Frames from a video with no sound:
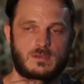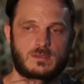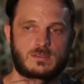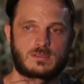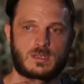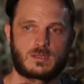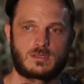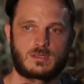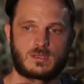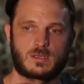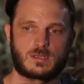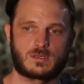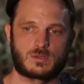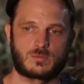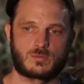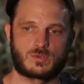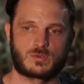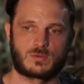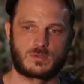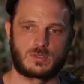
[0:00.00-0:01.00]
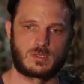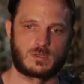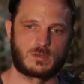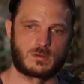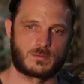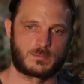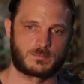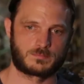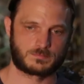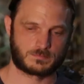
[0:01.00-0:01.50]
C'est-à-dire, je me suis
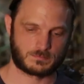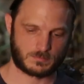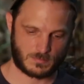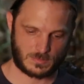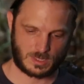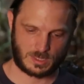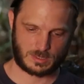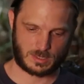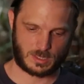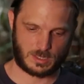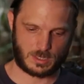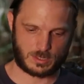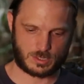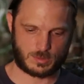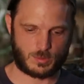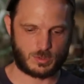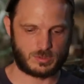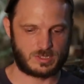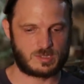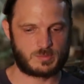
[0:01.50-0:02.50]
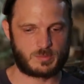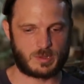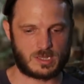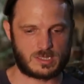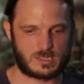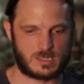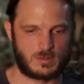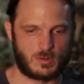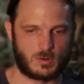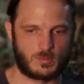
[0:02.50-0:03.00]
euh, très largement
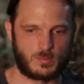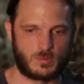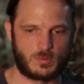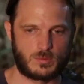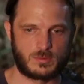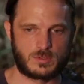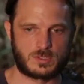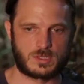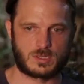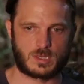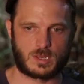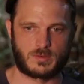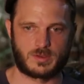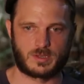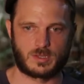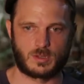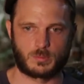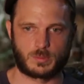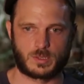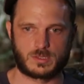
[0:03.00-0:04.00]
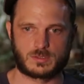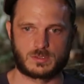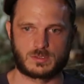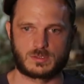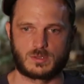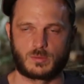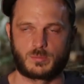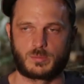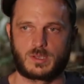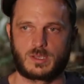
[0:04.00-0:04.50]
dispersé dans le monde. J'ai travaillé dans presque
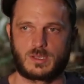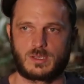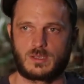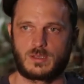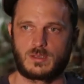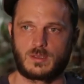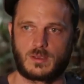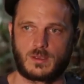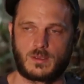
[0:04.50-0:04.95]
100 pays.